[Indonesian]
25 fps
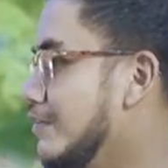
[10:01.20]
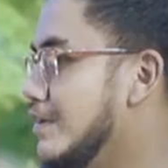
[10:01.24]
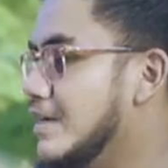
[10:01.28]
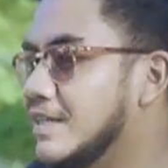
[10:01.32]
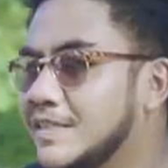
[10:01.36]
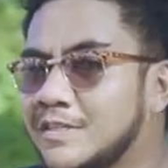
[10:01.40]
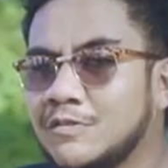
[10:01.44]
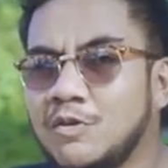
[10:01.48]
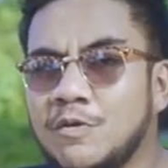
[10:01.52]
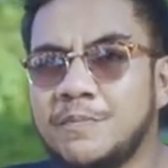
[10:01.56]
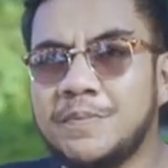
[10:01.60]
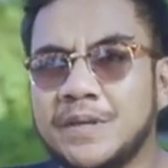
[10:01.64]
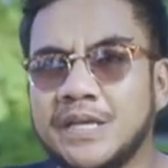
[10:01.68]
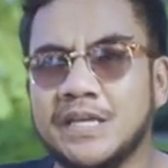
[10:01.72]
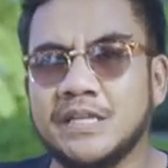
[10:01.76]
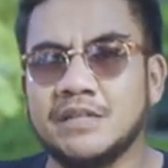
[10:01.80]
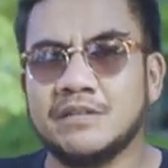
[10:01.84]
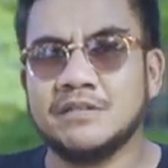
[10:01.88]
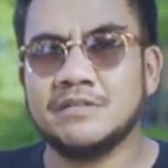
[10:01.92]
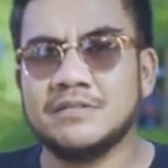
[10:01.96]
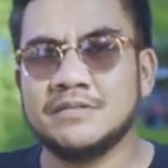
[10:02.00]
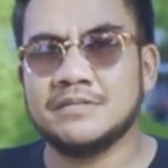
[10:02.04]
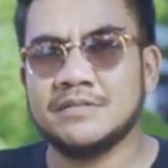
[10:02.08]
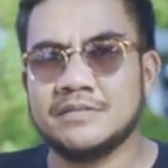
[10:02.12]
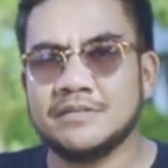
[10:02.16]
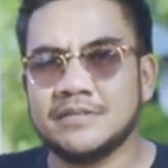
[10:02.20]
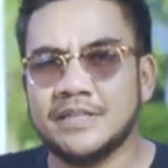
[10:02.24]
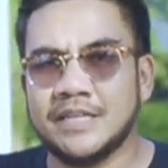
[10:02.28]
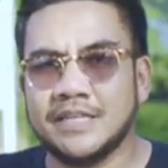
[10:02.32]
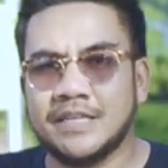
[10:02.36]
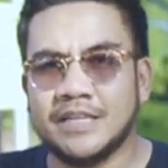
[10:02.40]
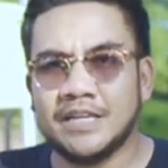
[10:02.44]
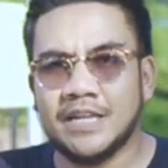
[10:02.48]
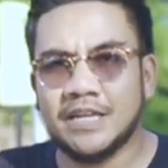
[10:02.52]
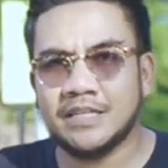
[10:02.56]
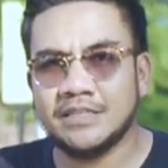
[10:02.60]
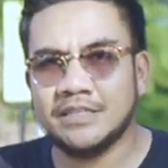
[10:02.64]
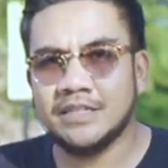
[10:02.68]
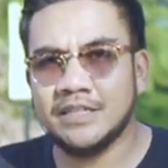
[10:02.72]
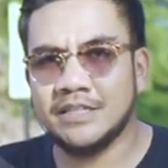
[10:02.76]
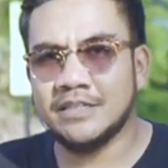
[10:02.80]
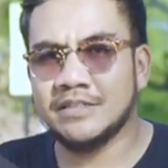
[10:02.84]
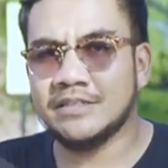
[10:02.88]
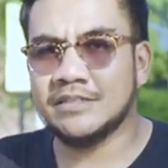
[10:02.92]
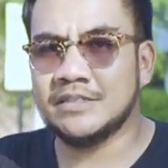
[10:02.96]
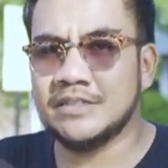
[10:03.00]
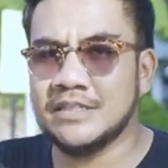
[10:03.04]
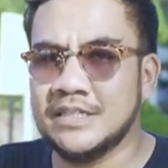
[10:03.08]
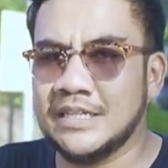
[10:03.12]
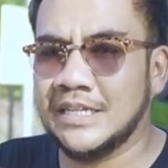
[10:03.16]
Wah nanti gue pingin nanya-nanya
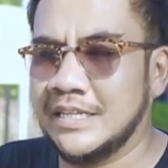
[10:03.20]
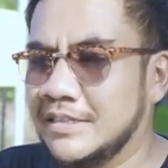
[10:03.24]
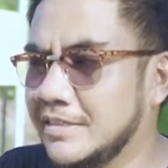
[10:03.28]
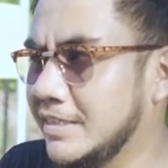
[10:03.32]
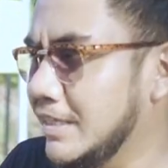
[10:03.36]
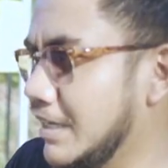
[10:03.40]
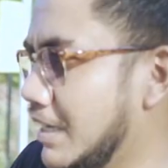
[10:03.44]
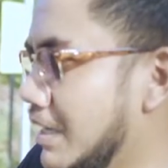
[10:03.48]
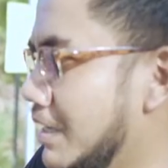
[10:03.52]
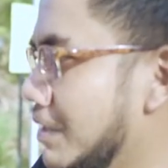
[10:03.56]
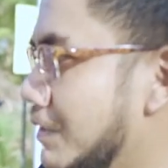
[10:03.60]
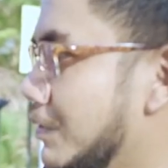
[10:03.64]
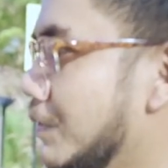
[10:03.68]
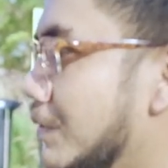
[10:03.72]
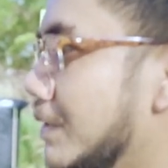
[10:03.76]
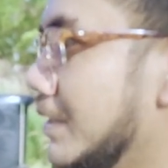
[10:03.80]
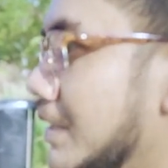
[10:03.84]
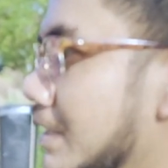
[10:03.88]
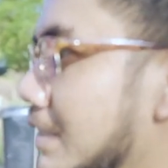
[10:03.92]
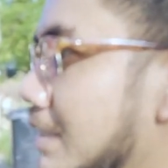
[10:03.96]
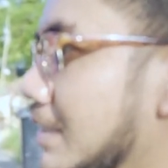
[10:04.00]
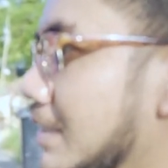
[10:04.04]
ke Lenteng Agung